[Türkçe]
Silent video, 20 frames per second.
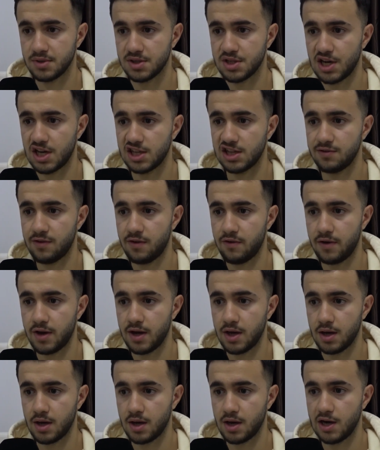Kendime
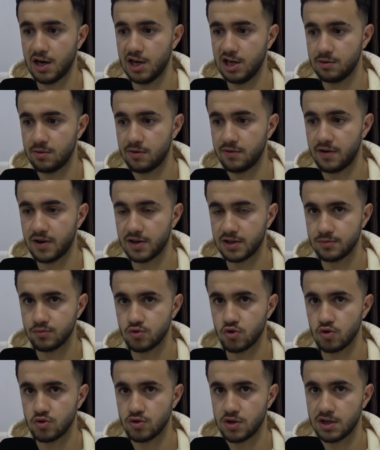ve aileme verdiğim
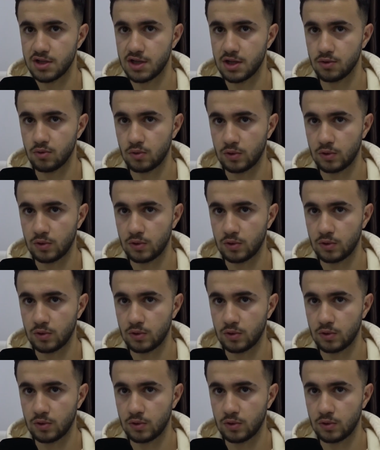sözlerden